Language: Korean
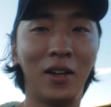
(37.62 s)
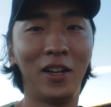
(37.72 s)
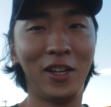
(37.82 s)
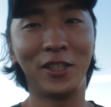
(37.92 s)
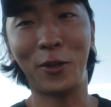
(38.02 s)

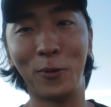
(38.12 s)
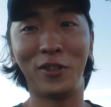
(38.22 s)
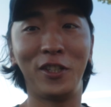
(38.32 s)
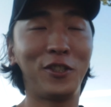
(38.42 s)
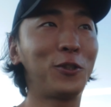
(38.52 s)
안녕하세요
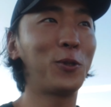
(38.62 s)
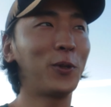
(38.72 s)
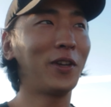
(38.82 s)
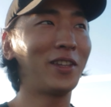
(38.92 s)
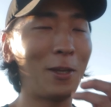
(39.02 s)

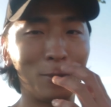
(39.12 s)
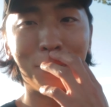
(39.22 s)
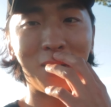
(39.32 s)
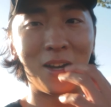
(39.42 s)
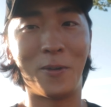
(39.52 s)
디스튜디오의
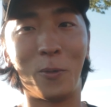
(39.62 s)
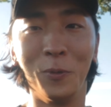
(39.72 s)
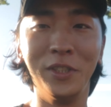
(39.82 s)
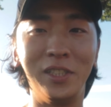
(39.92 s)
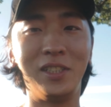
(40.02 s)
데이비스입니다
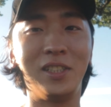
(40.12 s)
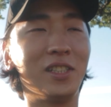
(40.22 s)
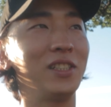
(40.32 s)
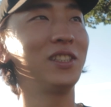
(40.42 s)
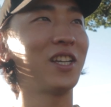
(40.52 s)

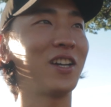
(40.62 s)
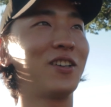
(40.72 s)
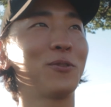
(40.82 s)
오늘은 제가